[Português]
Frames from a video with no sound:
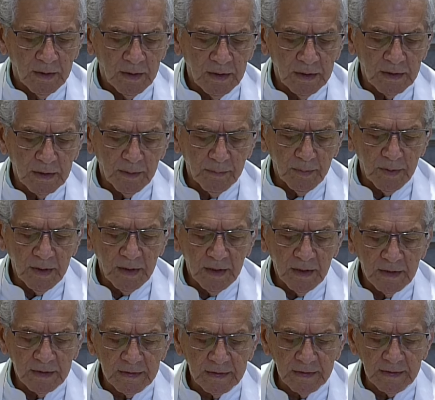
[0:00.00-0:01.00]
e
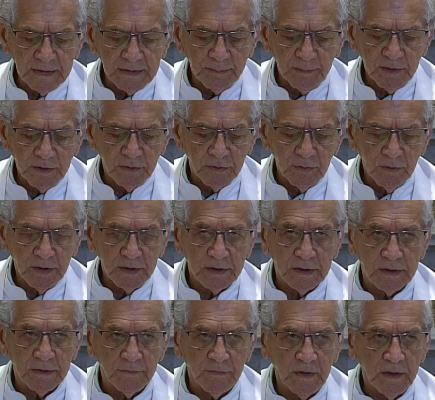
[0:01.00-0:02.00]
também essas
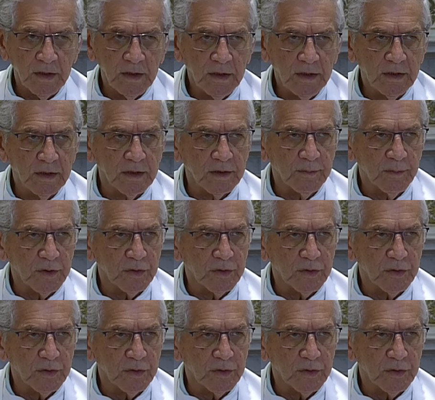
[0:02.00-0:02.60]
pessoas feridas,